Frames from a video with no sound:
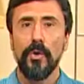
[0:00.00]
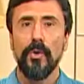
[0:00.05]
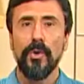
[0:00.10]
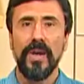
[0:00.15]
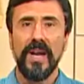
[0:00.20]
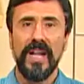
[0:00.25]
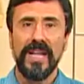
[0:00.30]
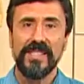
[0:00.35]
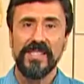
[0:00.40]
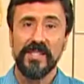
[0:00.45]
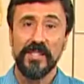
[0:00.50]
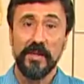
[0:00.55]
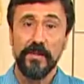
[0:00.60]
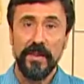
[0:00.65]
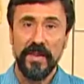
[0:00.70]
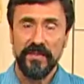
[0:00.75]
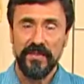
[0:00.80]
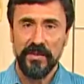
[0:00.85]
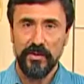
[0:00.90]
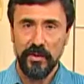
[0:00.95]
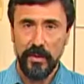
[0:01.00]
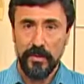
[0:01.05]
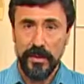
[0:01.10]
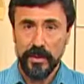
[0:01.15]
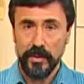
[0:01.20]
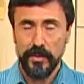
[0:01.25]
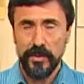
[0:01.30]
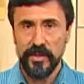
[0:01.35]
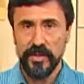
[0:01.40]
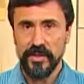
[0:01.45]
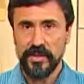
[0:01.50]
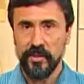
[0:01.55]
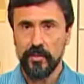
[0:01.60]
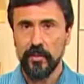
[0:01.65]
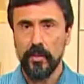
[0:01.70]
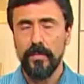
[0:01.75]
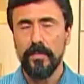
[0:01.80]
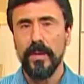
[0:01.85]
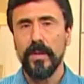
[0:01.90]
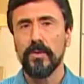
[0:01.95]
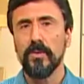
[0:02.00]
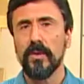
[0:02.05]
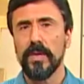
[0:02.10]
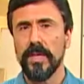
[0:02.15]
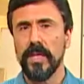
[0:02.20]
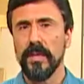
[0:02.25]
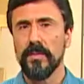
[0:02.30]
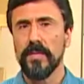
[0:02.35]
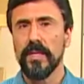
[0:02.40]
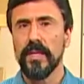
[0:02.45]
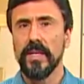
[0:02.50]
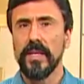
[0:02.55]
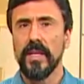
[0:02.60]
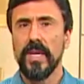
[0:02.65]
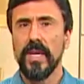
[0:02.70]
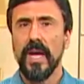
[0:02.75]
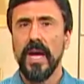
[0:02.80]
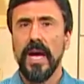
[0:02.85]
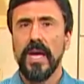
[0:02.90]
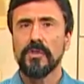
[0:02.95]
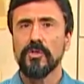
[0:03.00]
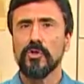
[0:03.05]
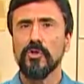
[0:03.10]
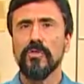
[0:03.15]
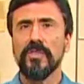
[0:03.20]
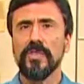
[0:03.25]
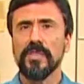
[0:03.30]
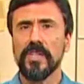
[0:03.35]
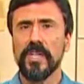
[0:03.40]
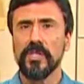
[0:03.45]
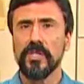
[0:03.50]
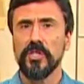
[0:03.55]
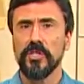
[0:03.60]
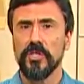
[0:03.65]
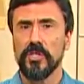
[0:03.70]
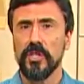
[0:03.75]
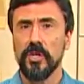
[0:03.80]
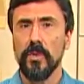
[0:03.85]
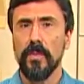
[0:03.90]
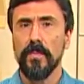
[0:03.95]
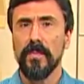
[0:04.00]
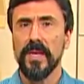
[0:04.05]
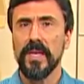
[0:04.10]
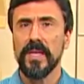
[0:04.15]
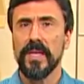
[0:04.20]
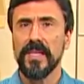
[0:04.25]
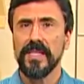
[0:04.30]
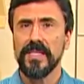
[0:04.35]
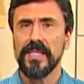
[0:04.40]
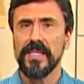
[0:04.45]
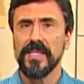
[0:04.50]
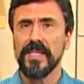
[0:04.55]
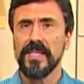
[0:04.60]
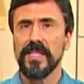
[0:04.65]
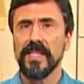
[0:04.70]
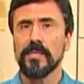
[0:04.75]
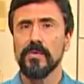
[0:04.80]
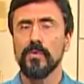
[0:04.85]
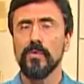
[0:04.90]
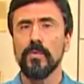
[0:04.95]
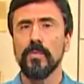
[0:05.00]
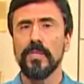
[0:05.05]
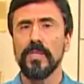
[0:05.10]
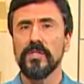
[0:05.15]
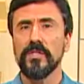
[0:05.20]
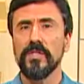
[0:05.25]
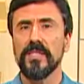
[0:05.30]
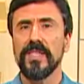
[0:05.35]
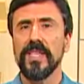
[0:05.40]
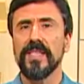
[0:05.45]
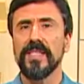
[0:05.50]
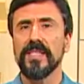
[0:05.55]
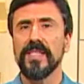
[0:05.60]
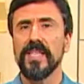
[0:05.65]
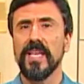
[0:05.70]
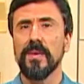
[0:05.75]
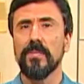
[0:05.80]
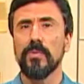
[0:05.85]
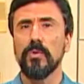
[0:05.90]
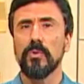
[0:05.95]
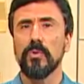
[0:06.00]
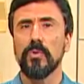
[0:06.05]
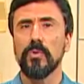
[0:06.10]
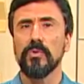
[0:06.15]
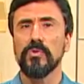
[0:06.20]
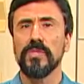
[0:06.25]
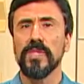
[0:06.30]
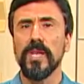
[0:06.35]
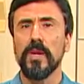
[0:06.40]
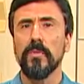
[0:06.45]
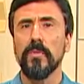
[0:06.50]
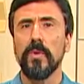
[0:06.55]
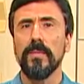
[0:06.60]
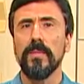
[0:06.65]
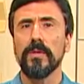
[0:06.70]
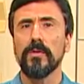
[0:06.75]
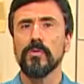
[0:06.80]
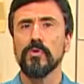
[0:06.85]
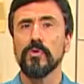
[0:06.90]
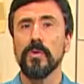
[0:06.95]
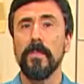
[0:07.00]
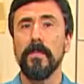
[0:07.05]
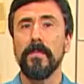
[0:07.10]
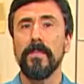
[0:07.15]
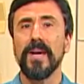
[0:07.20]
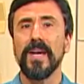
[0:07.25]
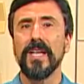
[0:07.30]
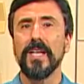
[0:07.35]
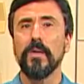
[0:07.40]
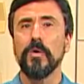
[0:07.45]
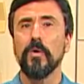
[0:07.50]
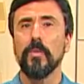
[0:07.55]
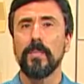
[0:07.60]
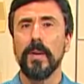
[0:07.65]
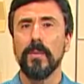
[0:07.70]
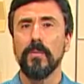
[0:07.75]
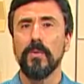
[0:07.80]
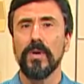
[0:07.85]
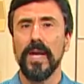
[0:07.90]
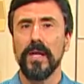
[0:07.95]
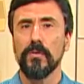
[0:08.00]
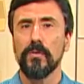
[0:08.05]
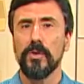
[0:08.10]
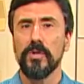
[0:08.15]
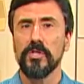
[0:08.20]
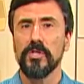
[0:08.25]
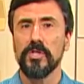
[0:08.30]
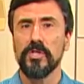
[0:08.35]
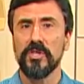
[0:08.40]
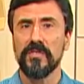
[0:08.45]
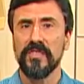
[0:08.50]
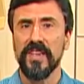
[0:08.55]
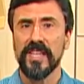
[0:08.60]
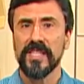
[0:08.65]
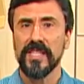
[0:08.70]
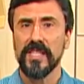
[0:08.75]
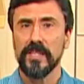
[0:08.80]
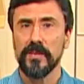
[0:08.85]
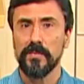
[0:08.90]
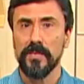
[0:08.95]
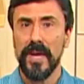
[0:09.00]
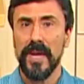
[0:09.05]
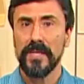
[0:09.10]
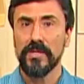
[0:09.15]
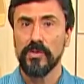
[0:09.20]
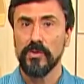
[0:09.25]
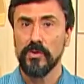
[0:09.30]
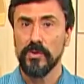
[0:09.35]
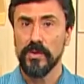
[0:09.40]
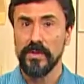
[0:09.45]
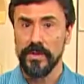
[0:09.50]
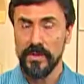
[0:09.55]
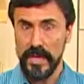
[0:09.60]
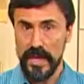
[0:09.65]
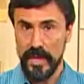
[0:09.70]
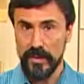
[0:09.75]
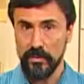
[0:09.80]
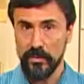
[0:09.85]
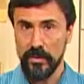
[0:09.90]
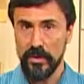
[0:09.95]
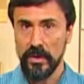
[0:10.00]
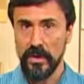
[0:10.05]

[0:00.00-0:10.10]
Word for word: Olá, seja bem-vindo a mais uma edição do Panorama. As chuvas que atingiram Minas nesse início do mês de dezembro trouxeram momentos de pânico para moradores de diversas partes do estado.